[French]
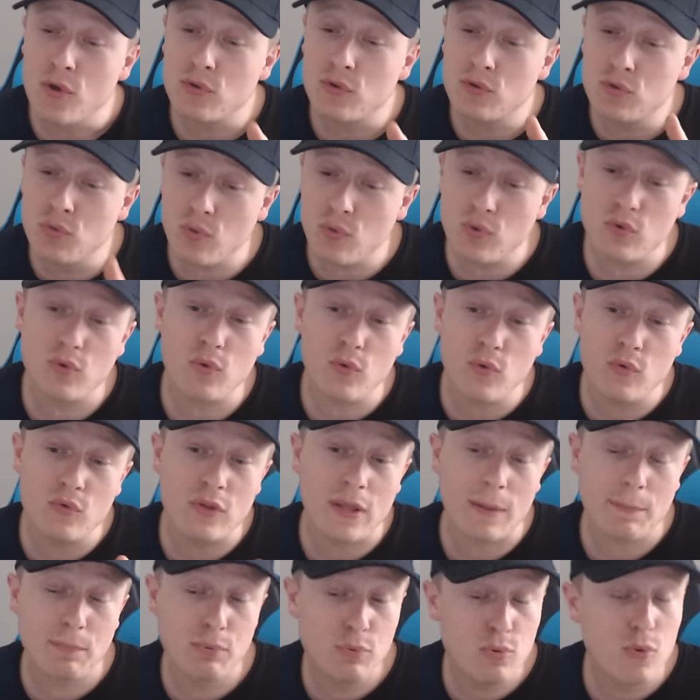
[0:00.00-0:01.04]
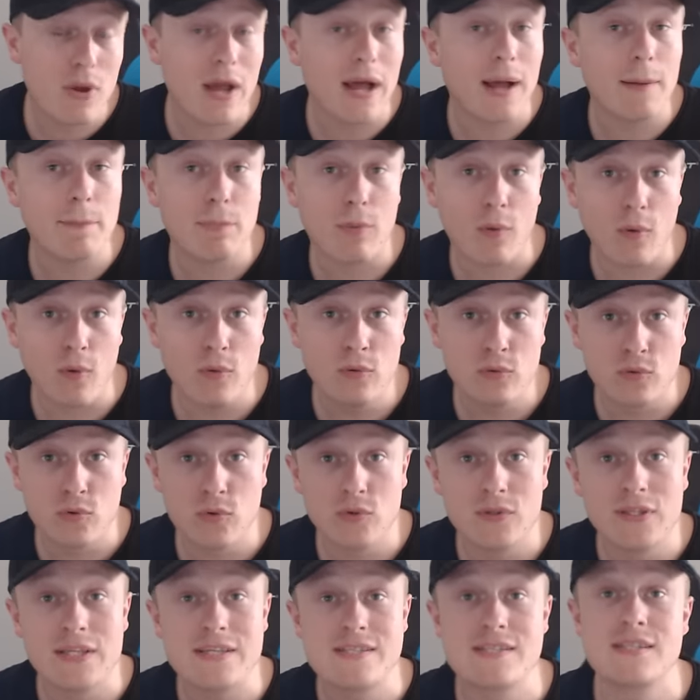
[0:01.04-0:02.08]
Donc on a pu apprendre que
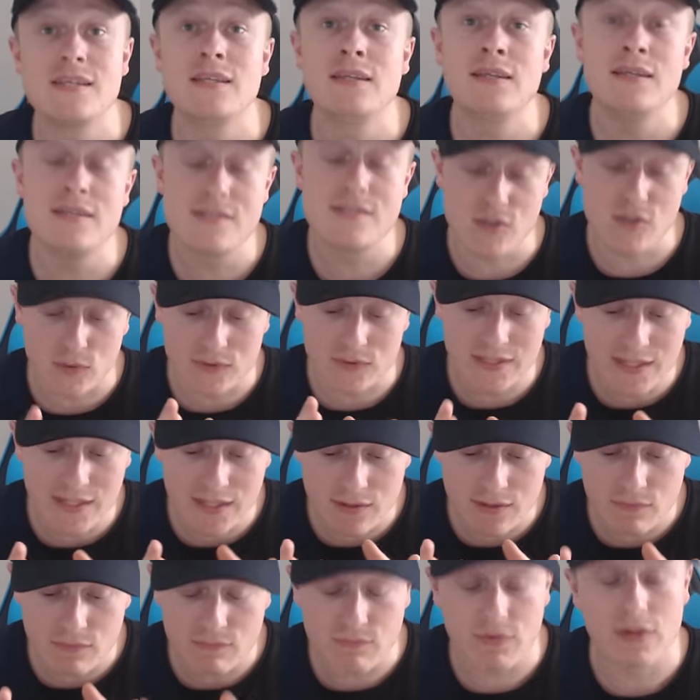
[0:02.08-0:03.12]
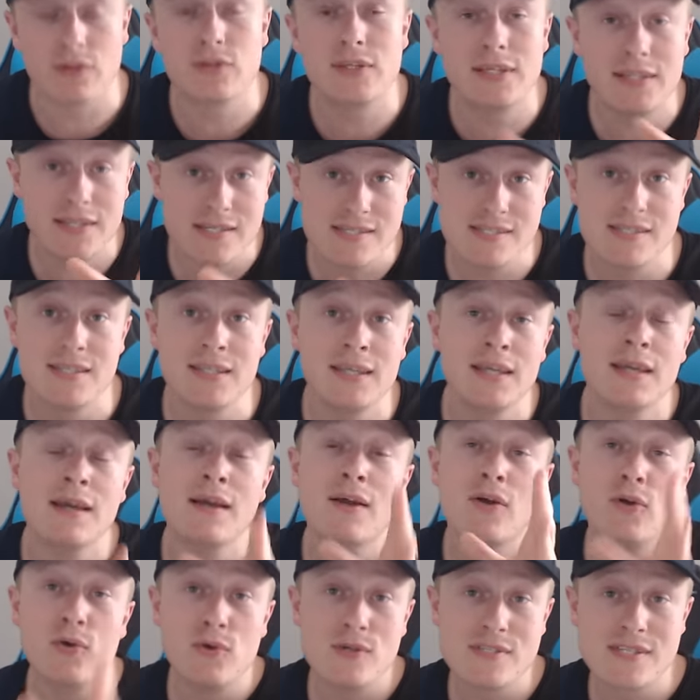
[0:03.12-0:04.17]
Destiny sortait, enfin Destiny,
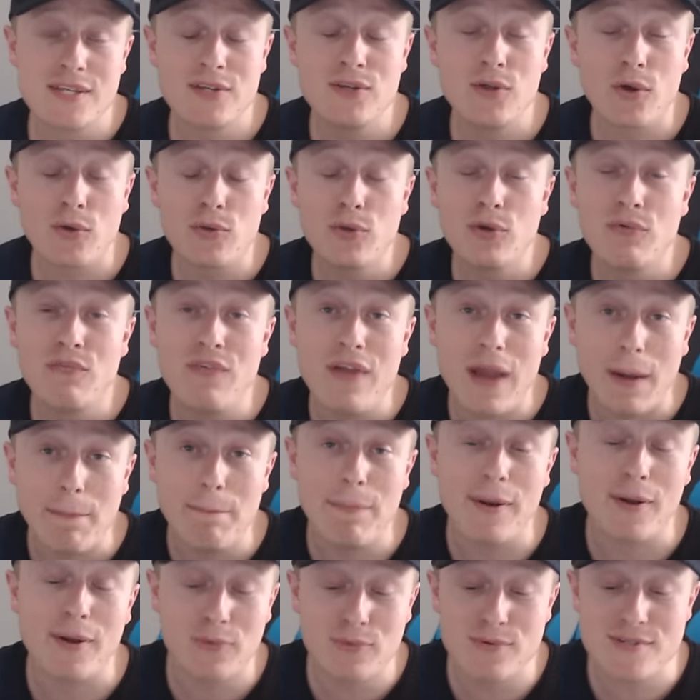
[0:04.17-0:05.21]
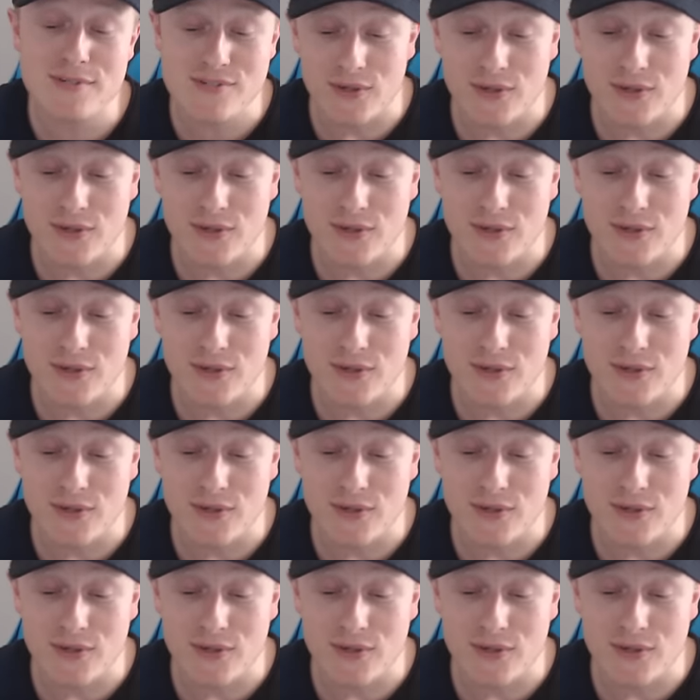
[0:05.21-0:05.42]
le Seigneur de Fer, pardon,